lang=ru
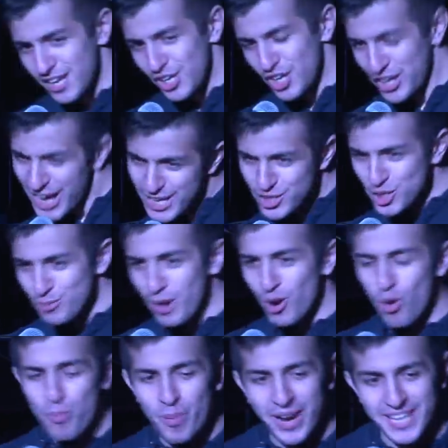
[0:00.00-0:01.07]
И я еще
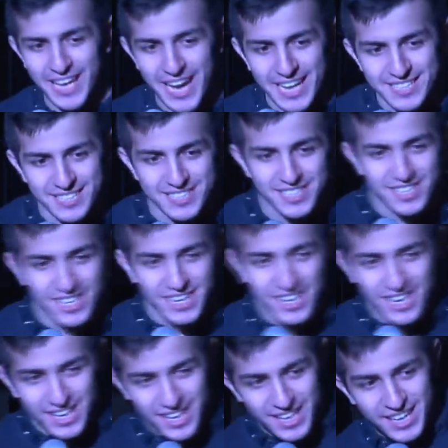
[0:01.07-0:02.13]
могу понять,
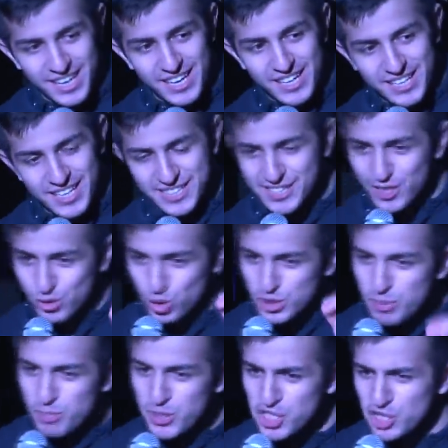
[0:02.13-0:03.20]
если
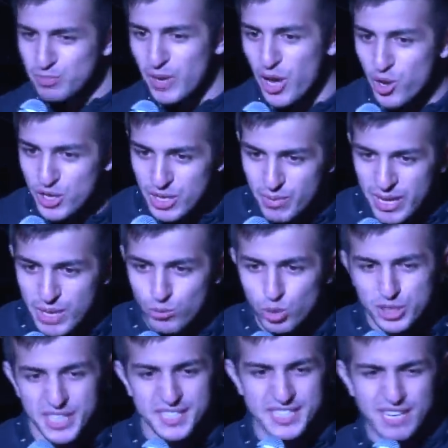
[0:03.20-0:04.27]
кто-то пишет мое имя,
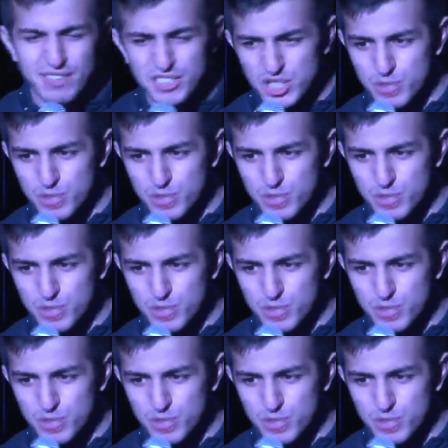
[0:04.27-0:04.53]
ему Т9